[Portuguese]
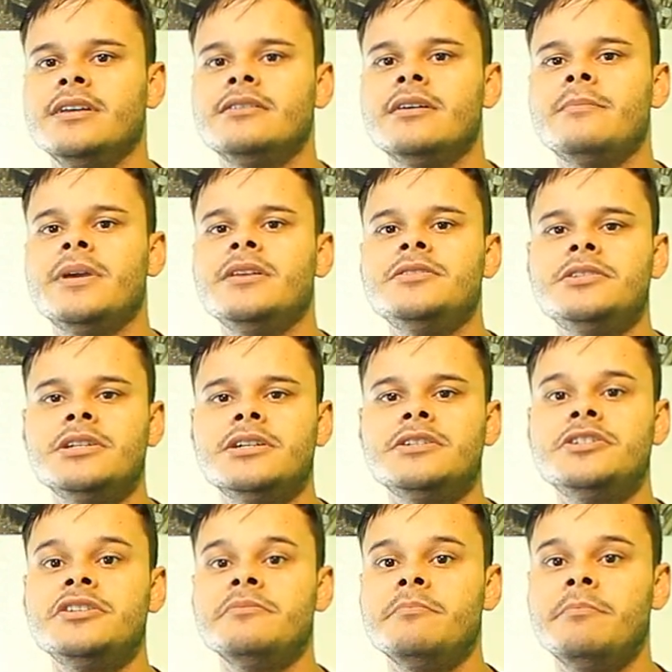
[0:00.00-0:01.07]
e também
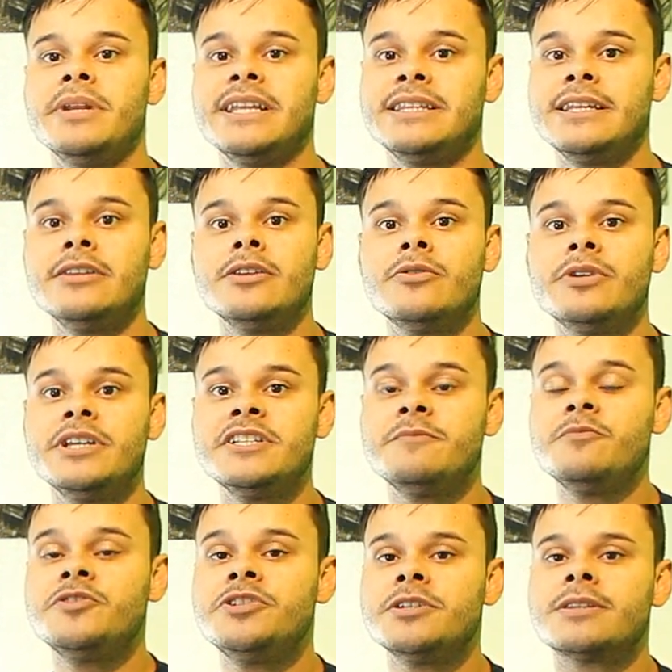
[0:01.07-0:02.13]
dicas de
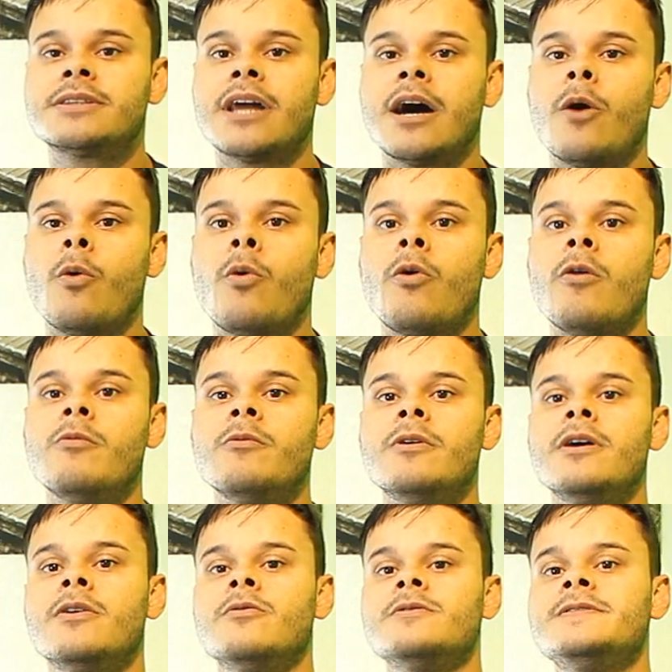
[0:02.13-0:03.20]
empreendedorismo digital,
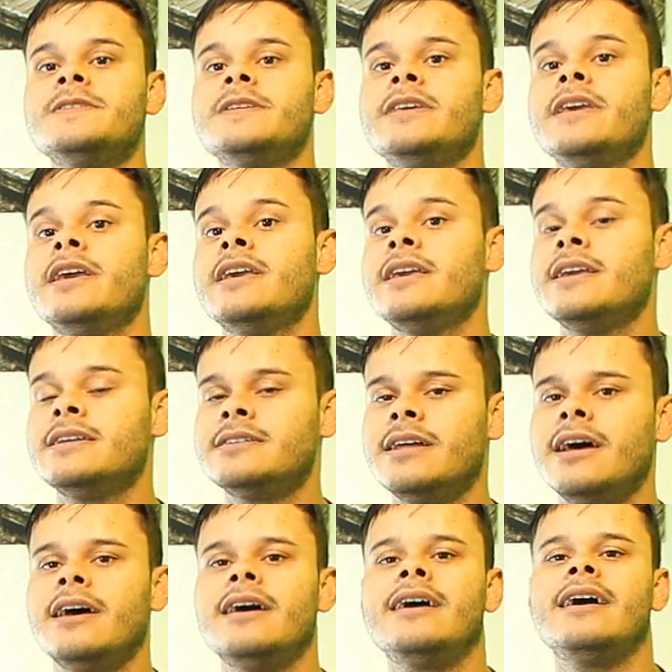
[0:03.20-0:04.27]
como conseguir
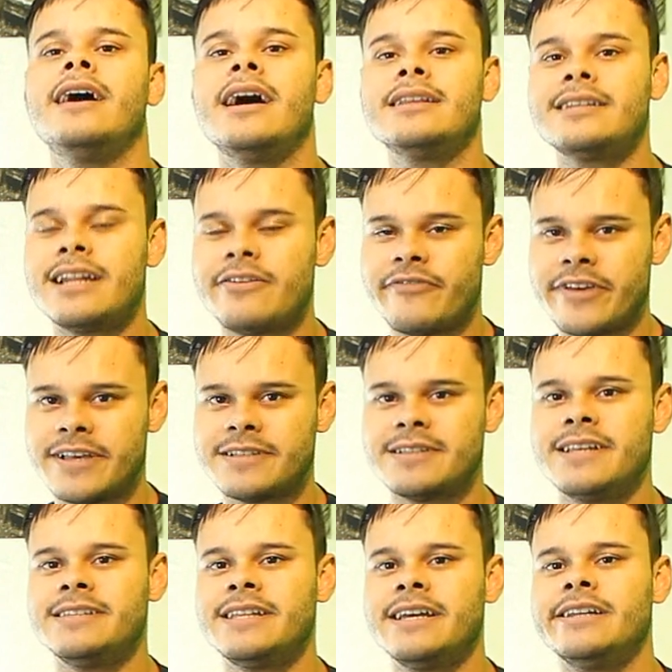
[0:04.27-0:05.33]
renda através
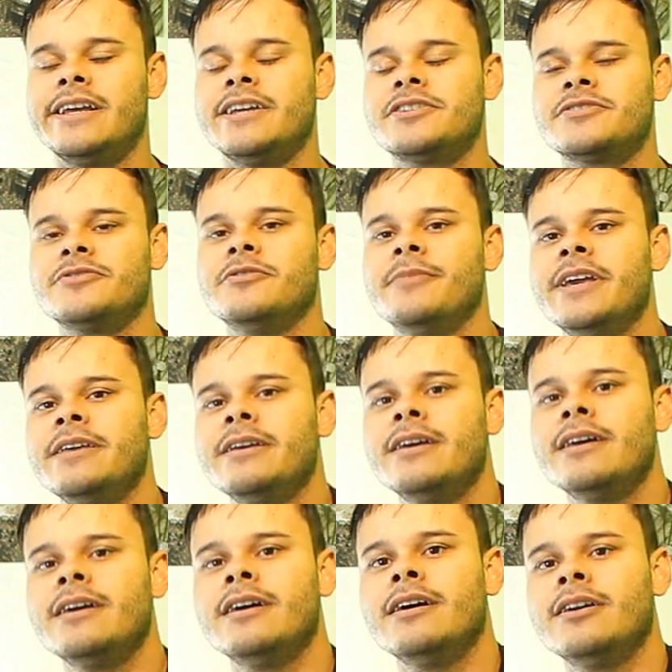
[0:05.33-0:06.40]
da internet, tudo bem?
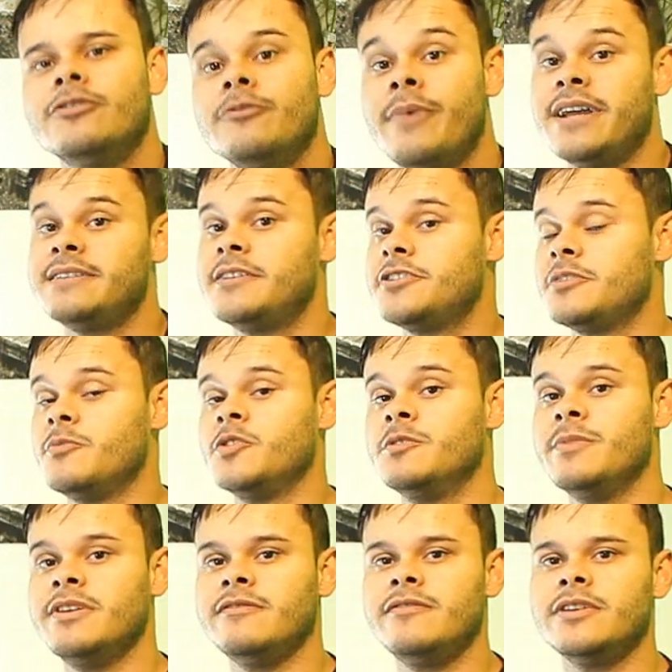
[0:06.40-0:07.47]
No mais, seja
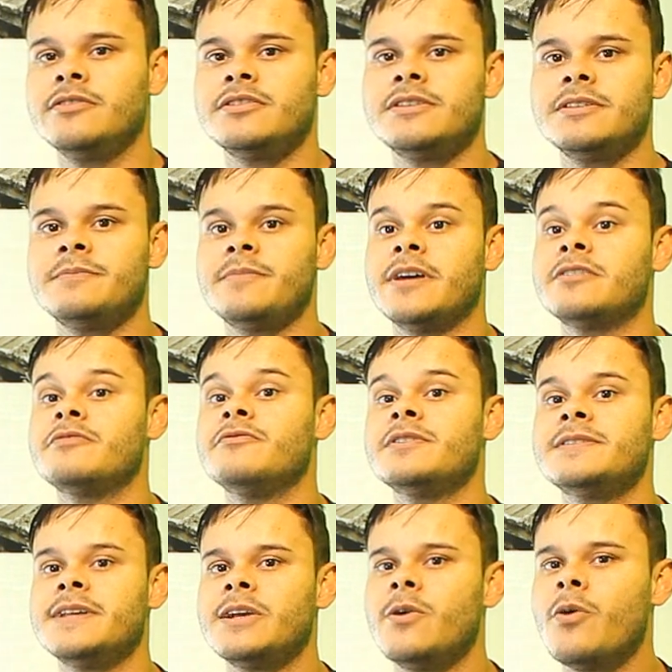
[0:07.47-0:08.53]
muito bem-vindo. Espero que
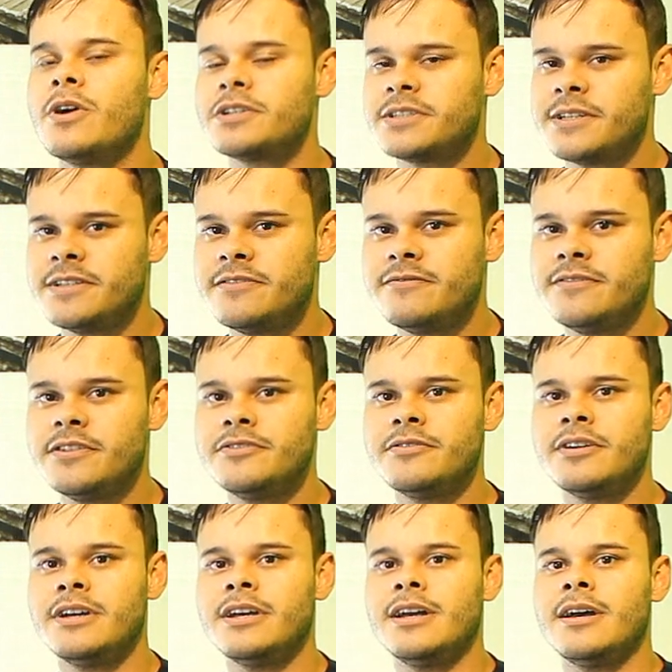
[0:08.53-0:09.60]
você goste desse
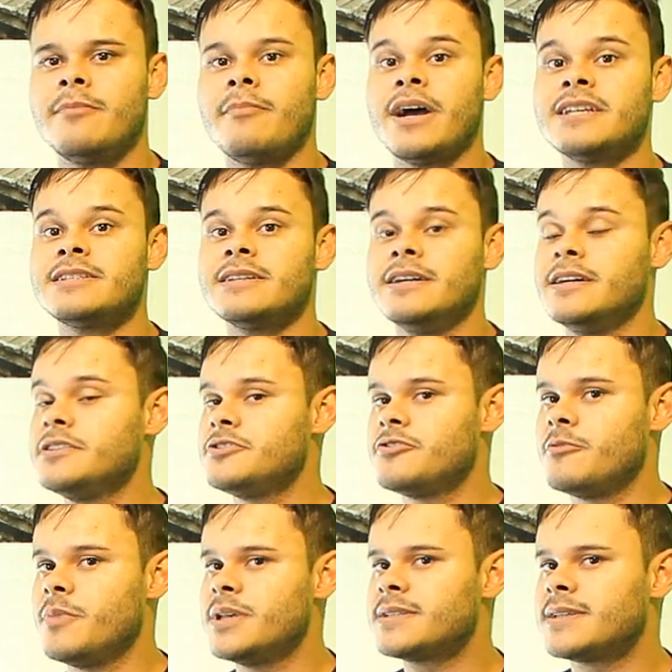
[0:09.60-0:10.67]
vídeo. Mas antes de
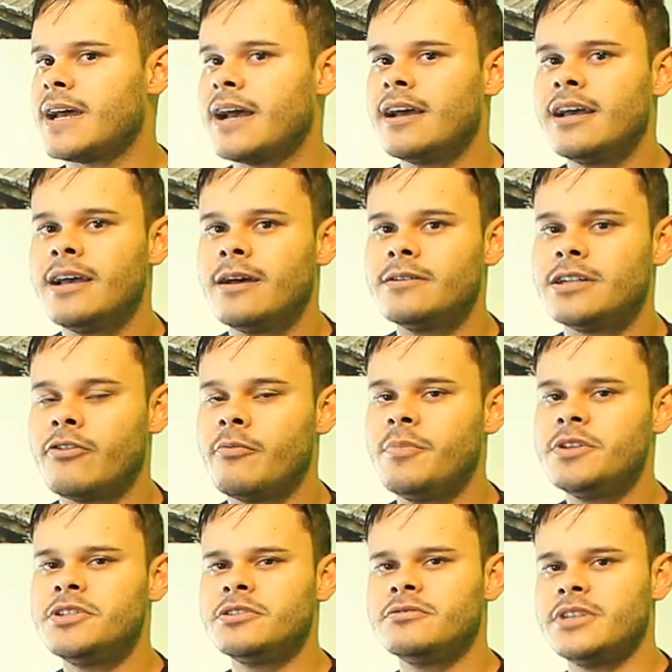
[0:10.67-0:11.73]
começar, já vou
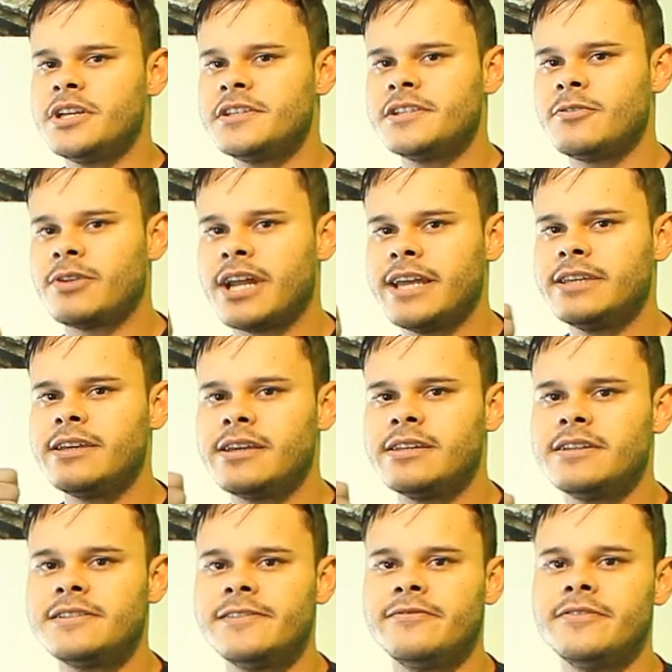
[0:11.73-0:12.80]
pedindo, deixe seu like aqui
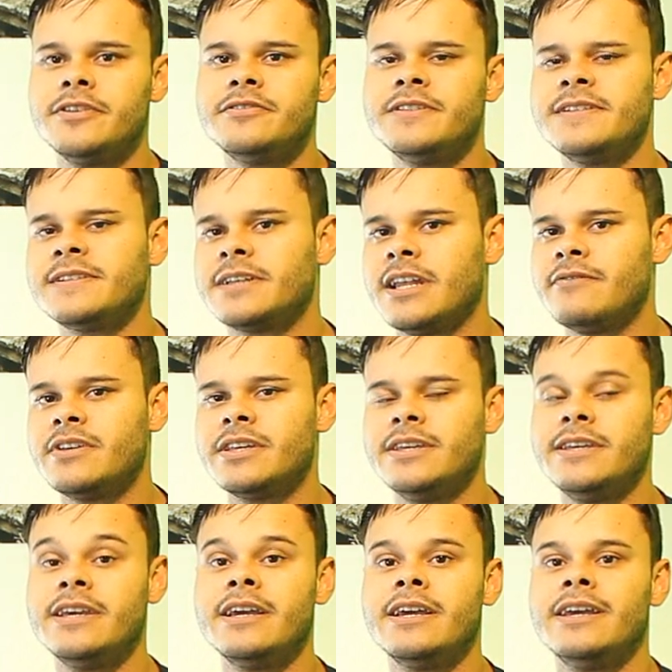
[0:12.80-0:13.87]
nesse vídeo, se inscreve
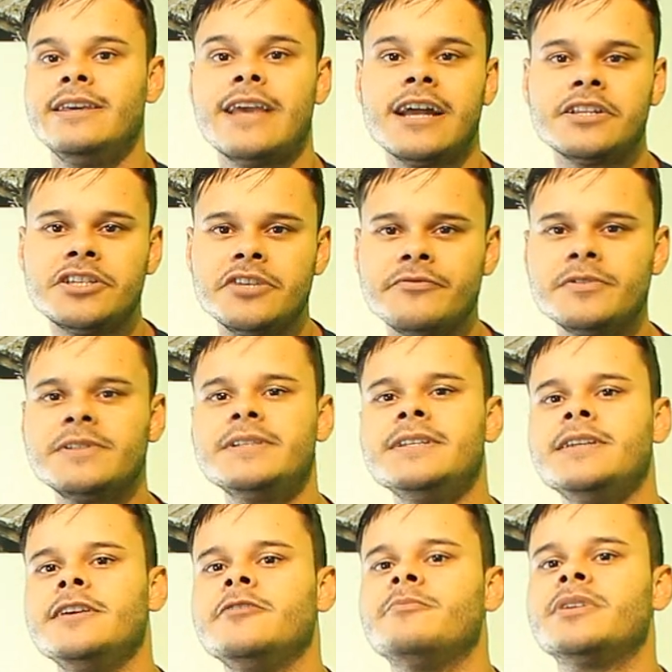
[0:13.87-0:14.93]
aqui e ativa o
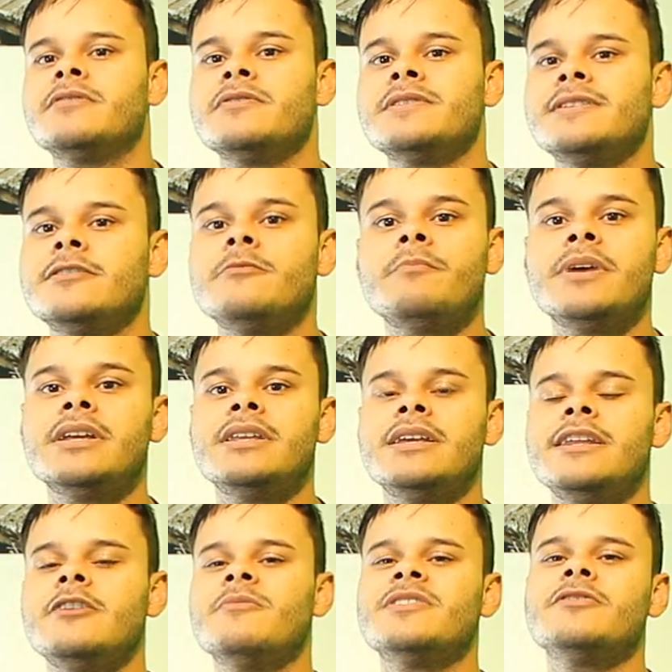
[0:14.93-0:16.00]
sininho para você não
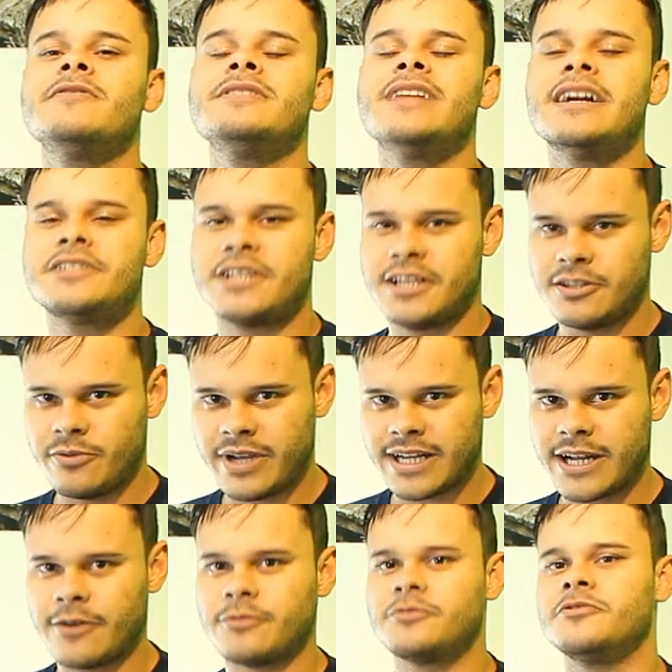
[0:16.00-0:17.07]
perder nenhuma novidade aqui do
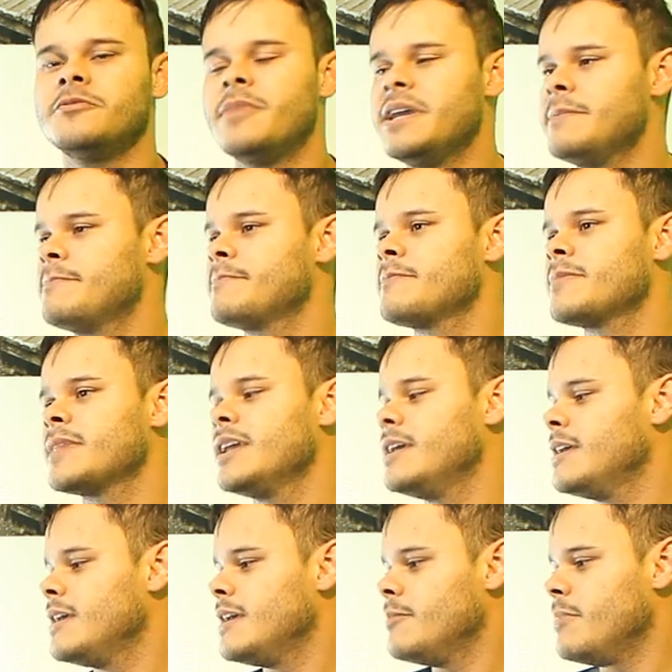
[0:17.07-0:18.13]
canal, tudo bem?
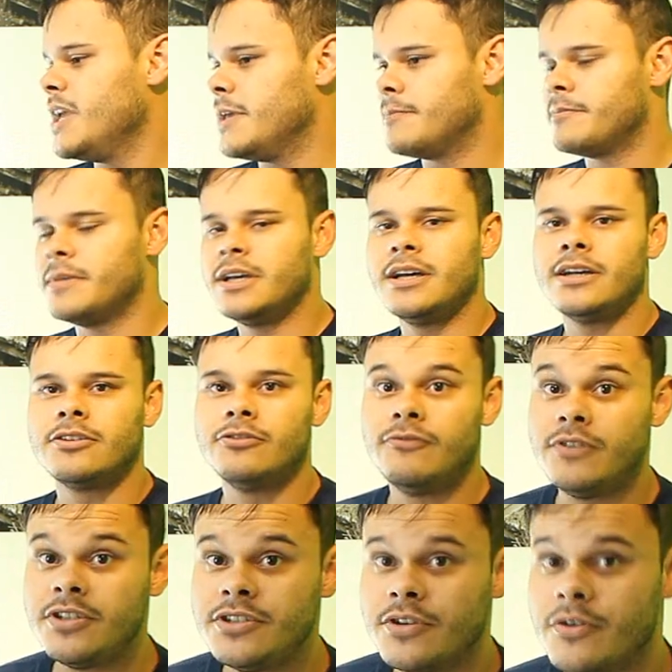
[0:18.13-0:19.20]
Bem, no
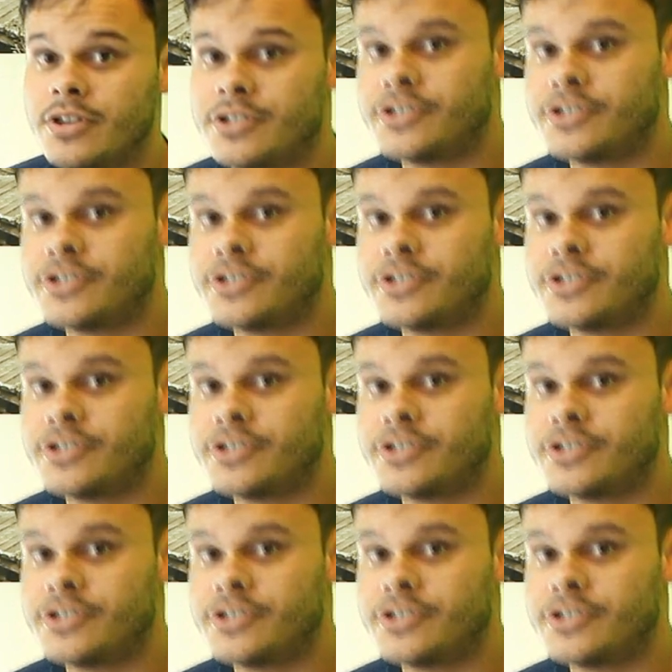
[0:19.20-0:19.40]
vídeo de